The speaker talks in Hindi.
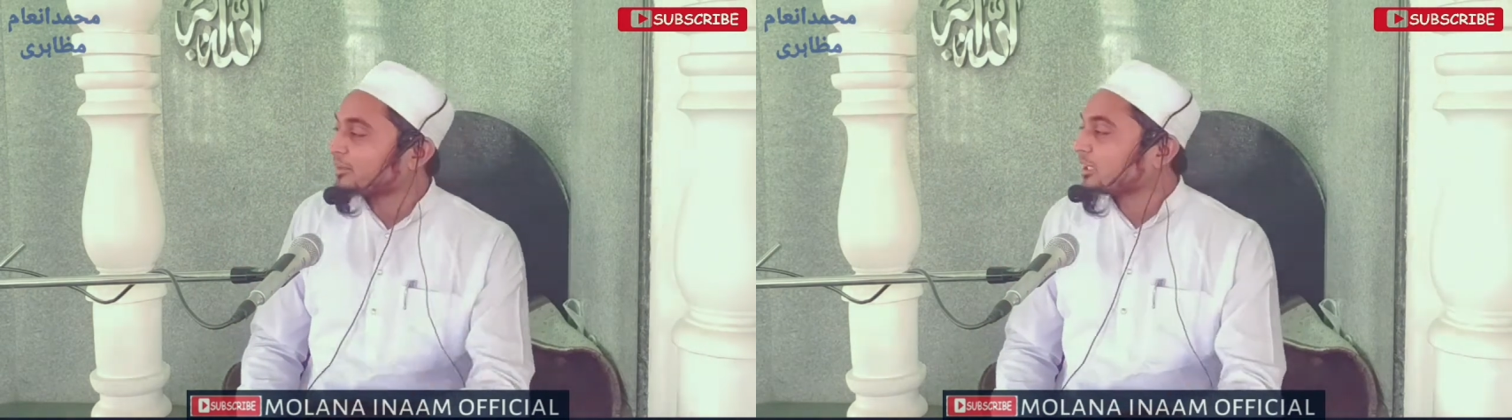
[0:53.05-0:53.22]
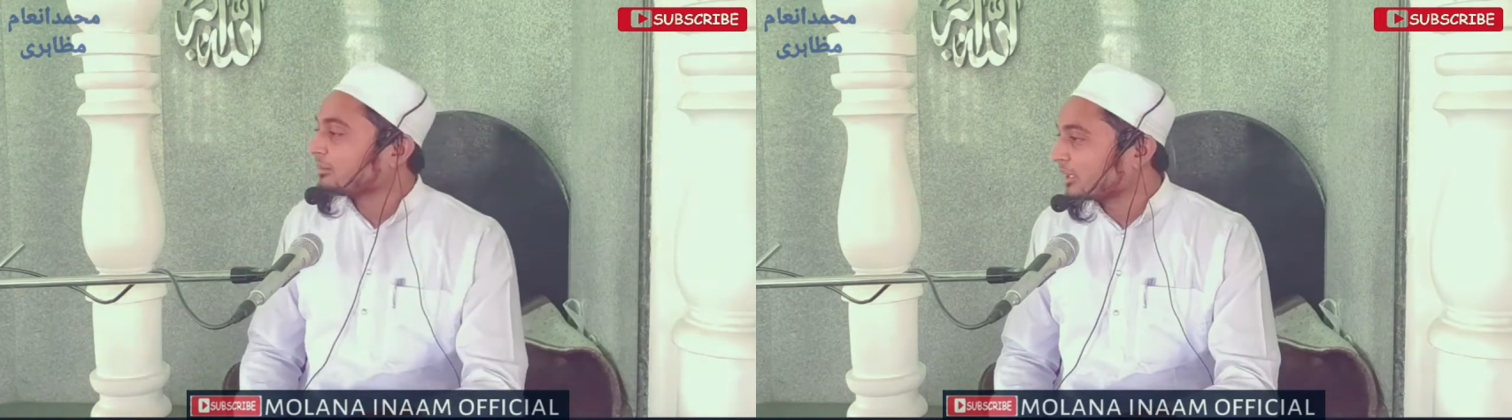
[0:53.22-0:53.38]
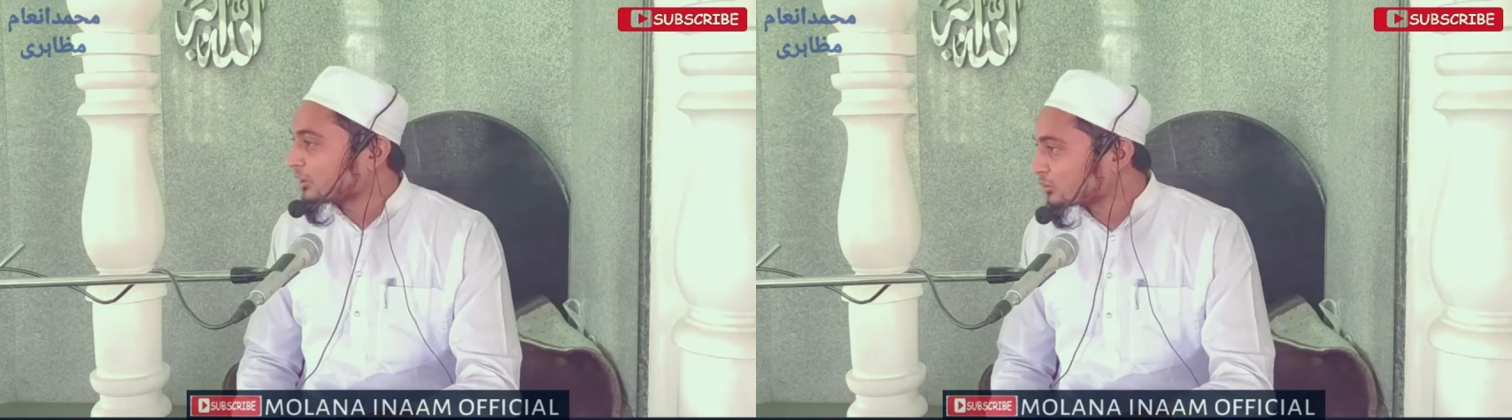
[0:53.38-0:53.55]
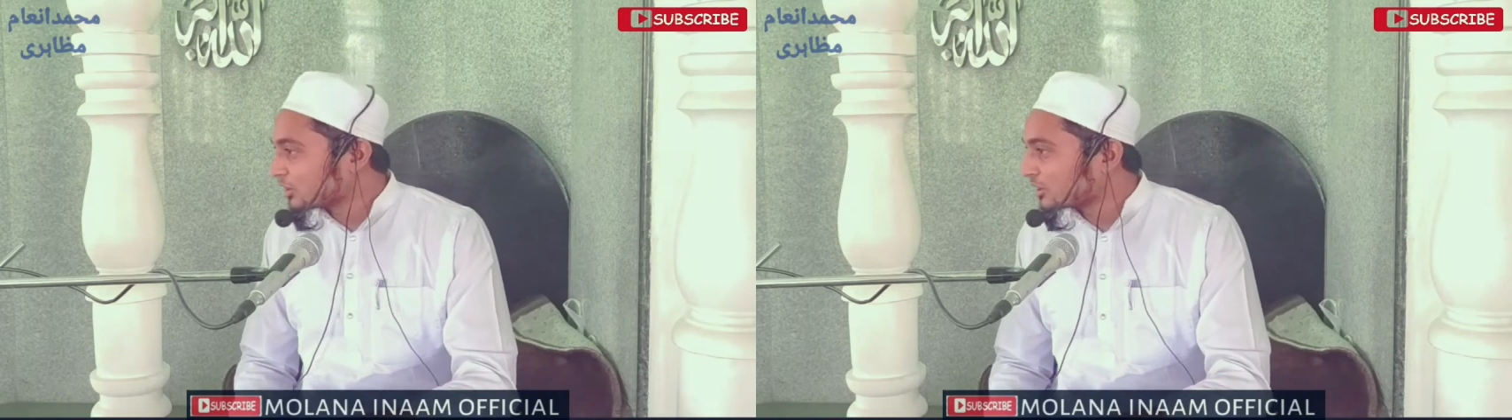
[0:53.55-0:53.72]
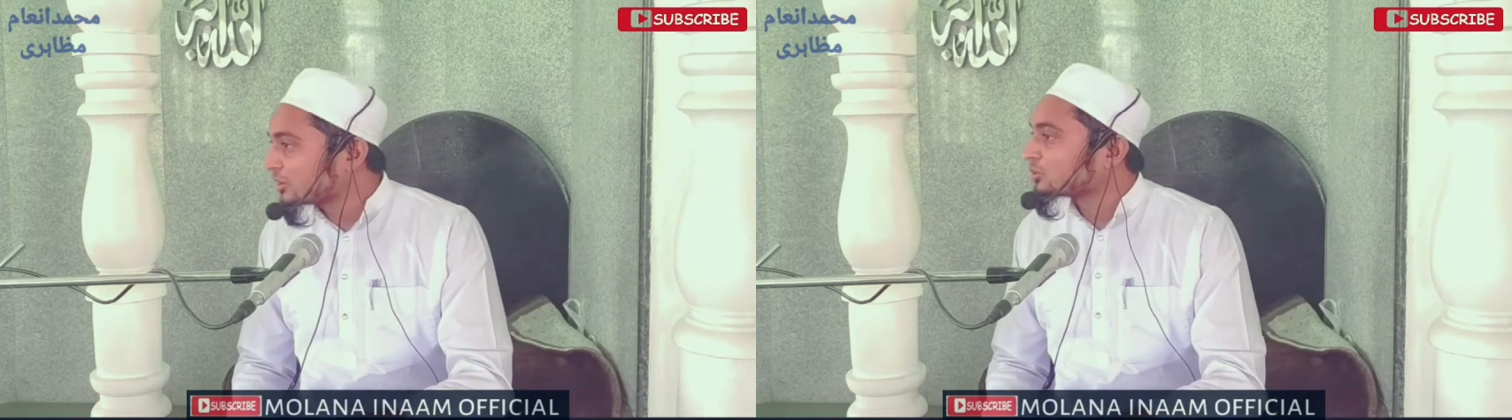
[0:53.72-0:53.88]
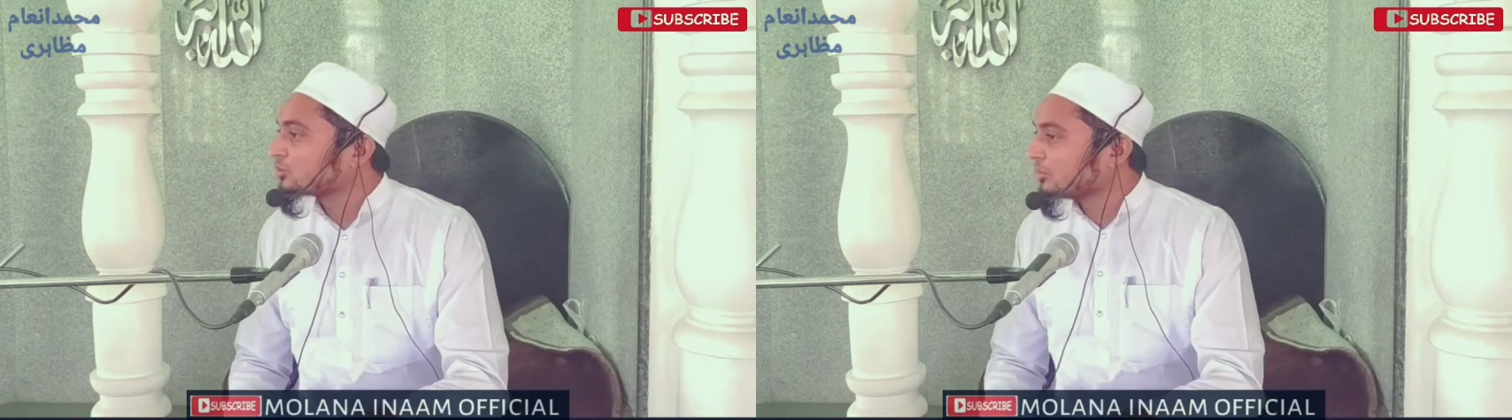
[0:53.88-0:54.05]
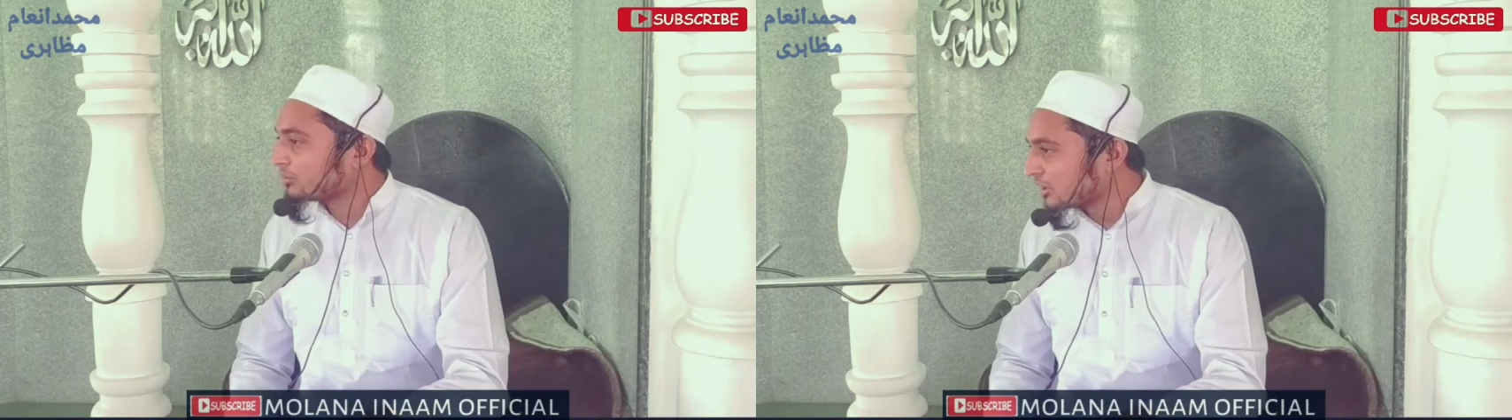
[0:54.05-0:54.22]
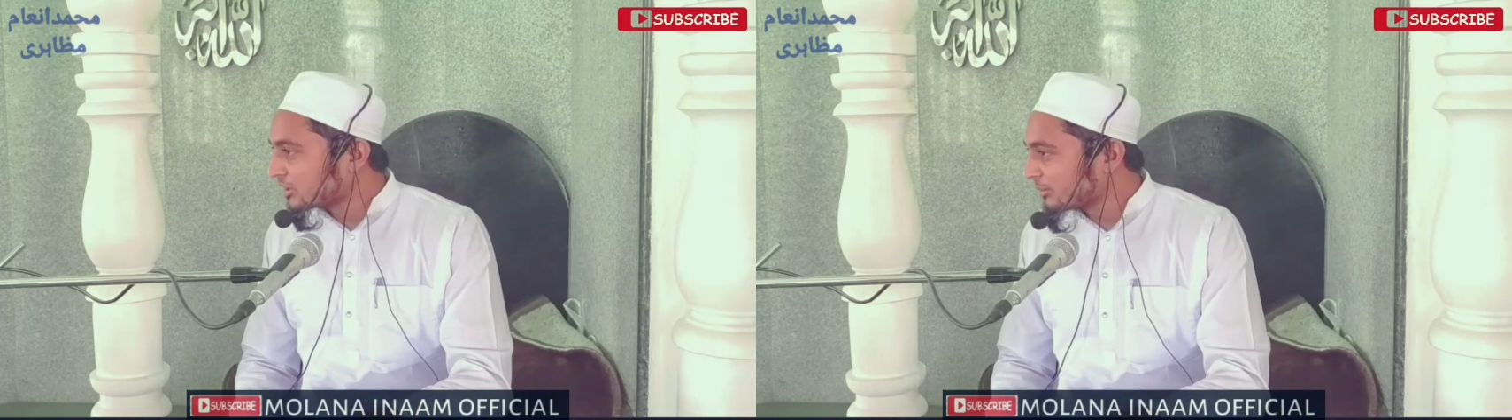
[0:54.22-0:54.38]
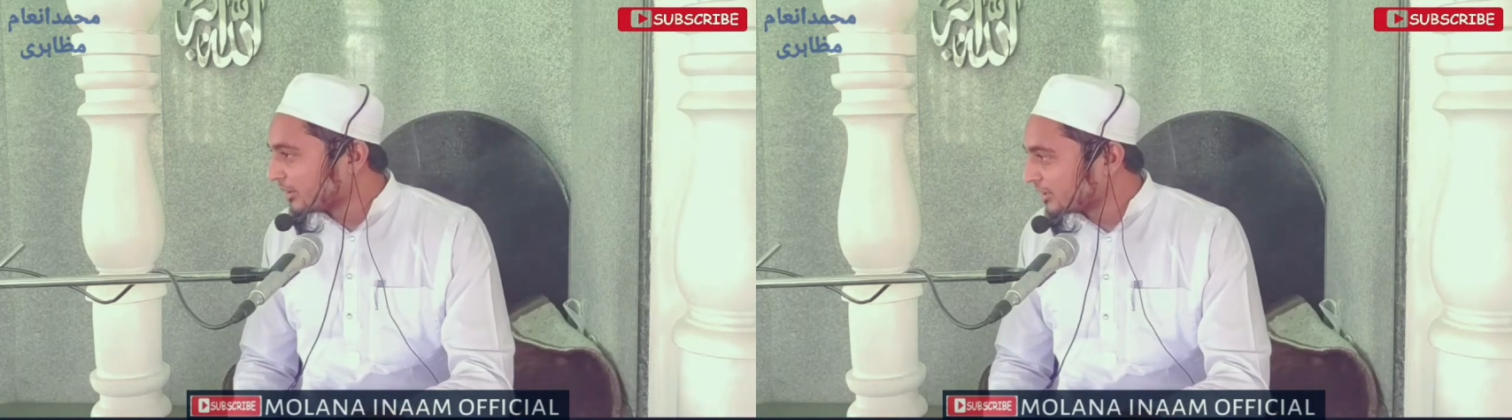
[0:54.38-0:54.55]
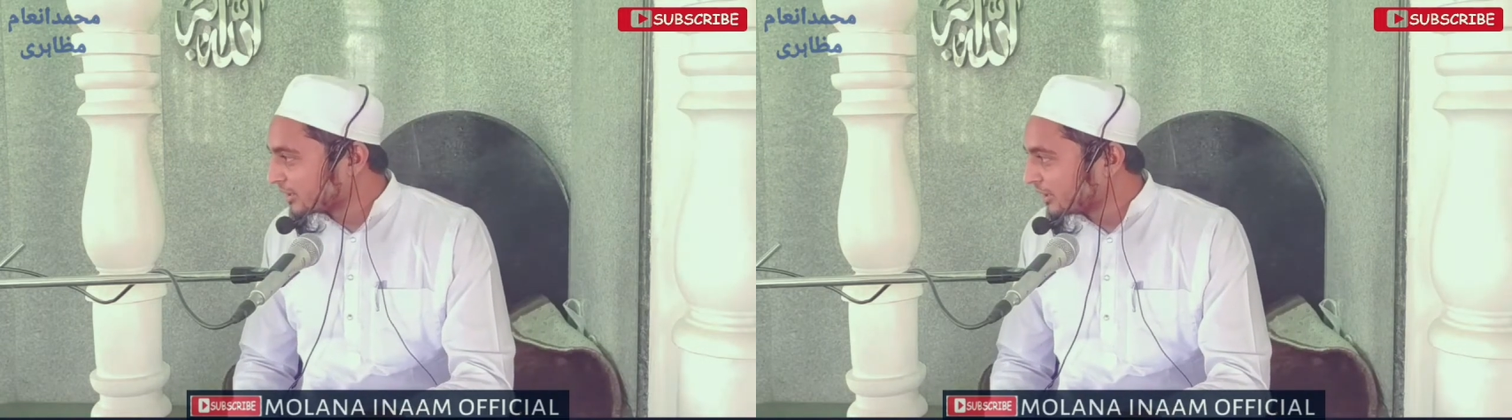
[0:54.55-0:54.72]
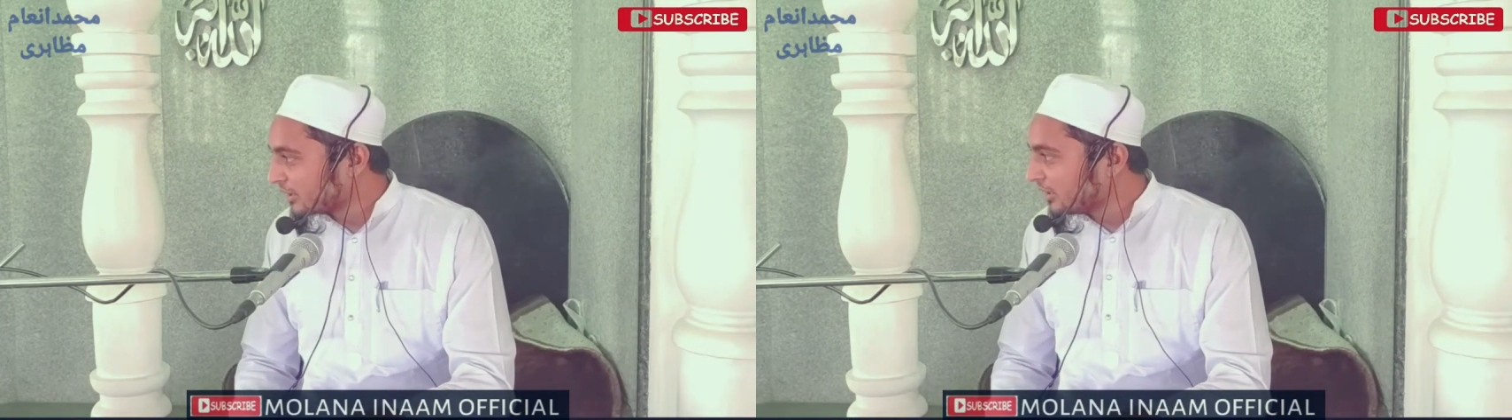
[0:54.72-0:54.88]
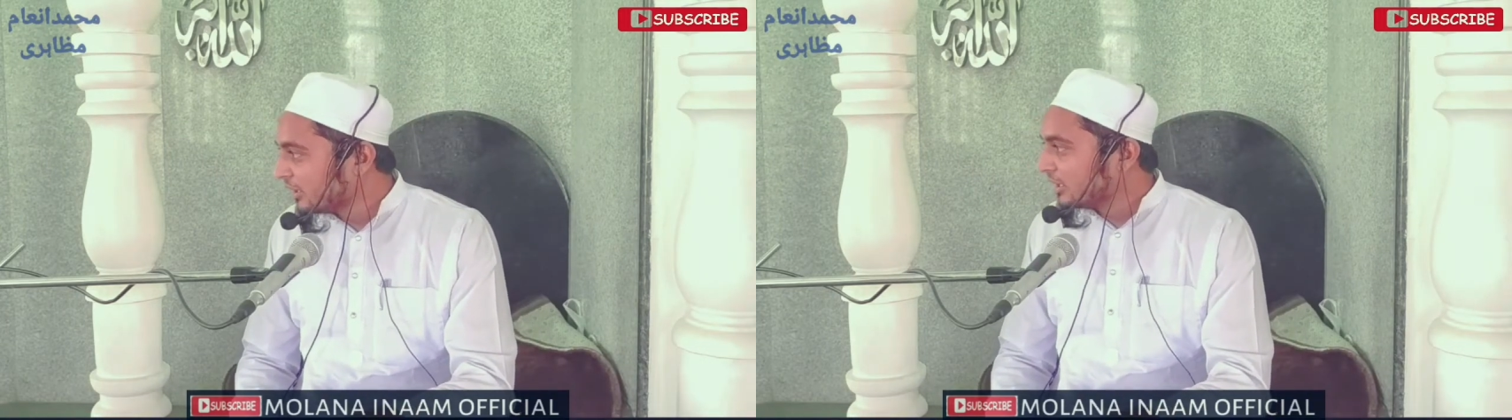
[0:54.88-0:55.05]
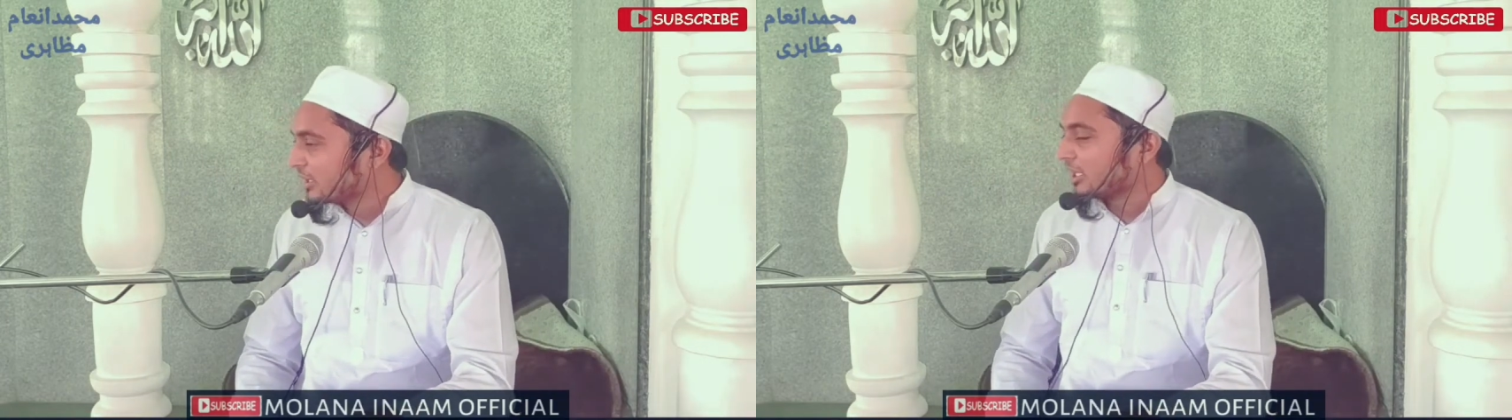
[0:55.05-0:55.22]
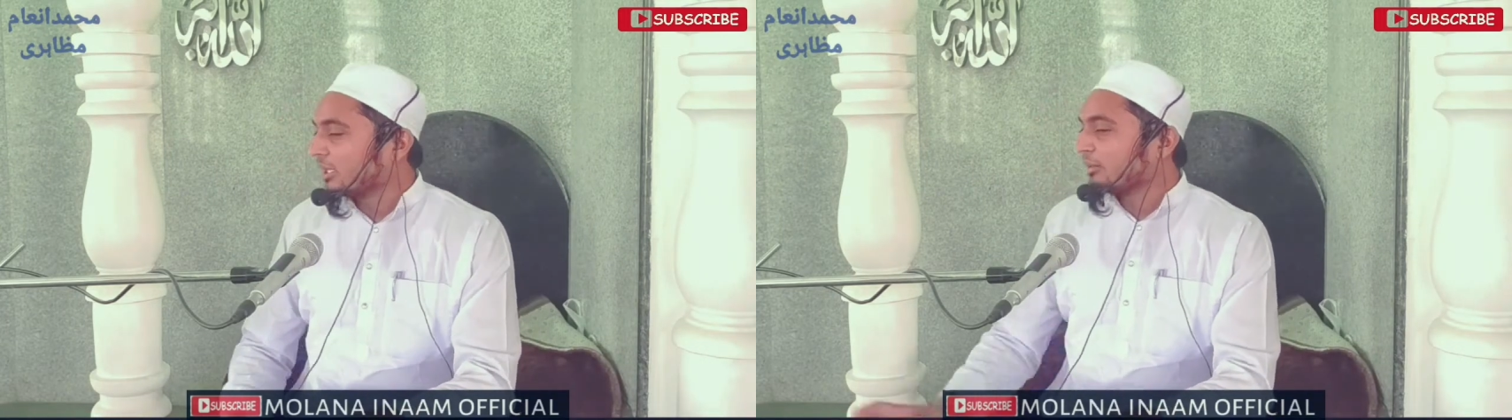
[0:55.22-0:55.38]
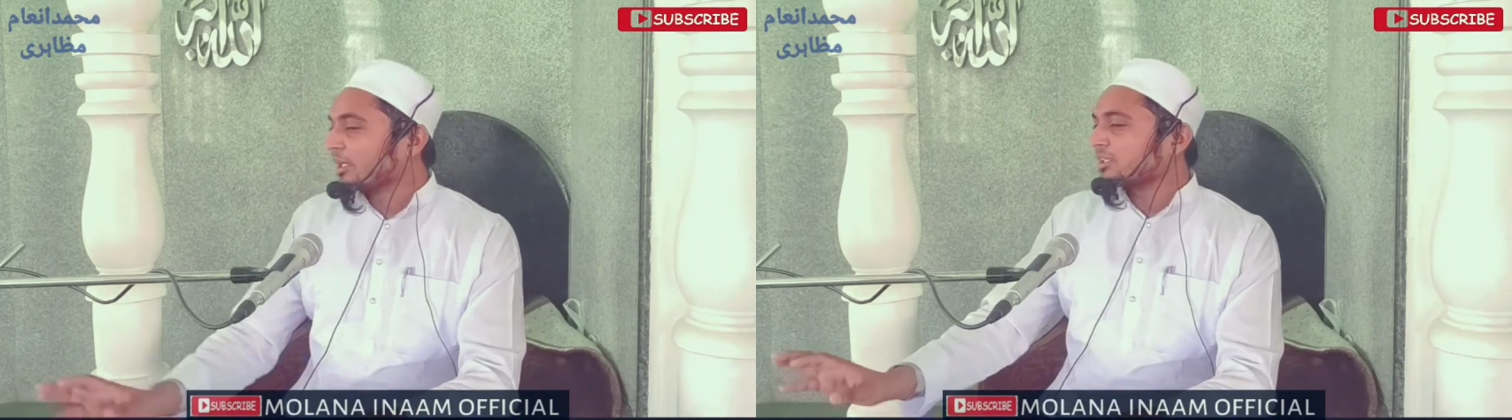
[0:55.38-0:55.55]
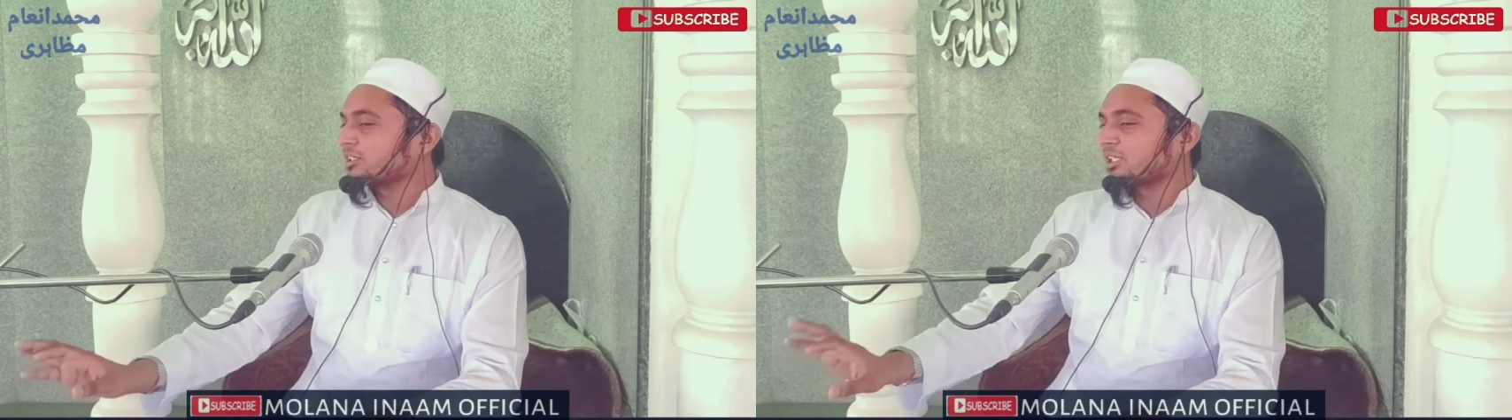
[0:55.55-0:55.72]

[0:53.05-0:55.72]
पीर हमारा उस्ताद जिसको हम दिल से मानते हैं लेकिन हमारा